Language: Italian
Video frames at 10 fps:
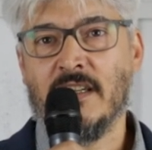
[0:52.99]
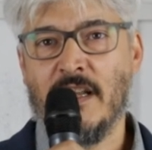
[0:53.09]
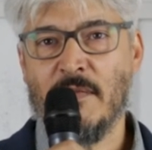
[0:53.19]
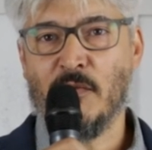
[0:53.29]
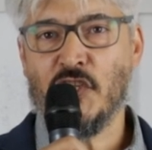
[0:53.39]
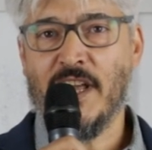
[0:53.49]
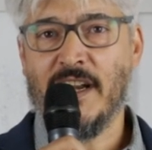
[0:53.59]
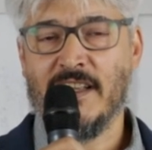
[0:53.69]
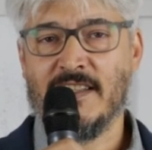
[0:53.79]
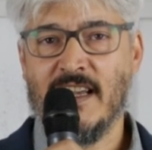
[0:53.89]
ne abbiamo già
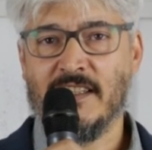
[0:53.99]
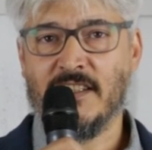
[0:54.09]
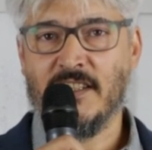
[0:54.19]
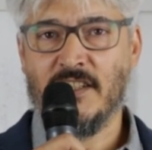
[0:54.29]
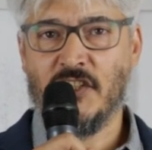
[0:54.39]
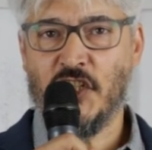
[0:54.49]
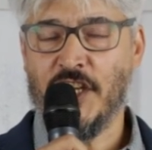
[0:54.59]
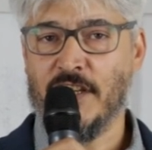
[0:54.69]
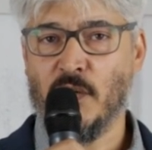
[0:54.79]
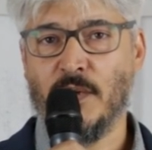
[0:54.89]
realizzati
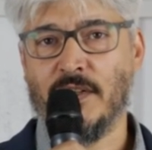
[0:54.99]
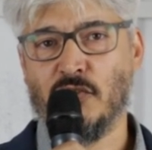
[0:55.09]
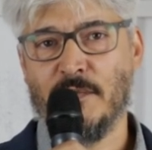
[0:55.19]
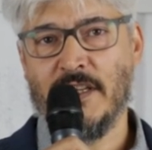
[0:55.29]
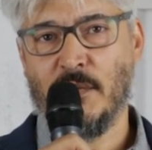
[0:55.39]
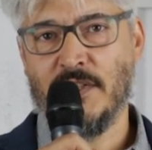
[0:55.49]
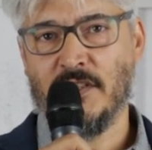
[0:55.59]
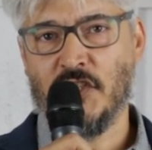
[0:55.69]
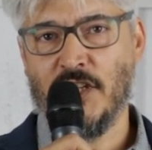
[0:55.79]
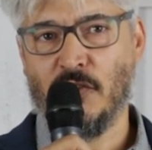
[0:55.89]
5 dal
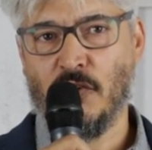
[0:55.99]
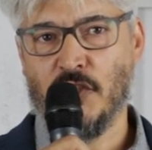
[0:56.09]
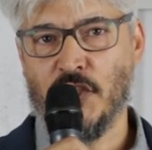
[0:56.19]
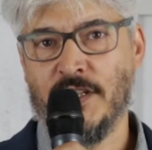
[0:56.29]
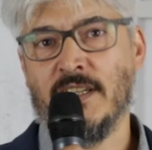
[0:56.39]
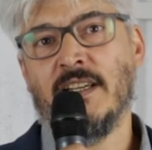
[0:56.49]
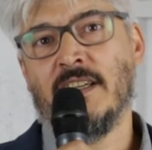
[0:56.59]
2015 ad oggi,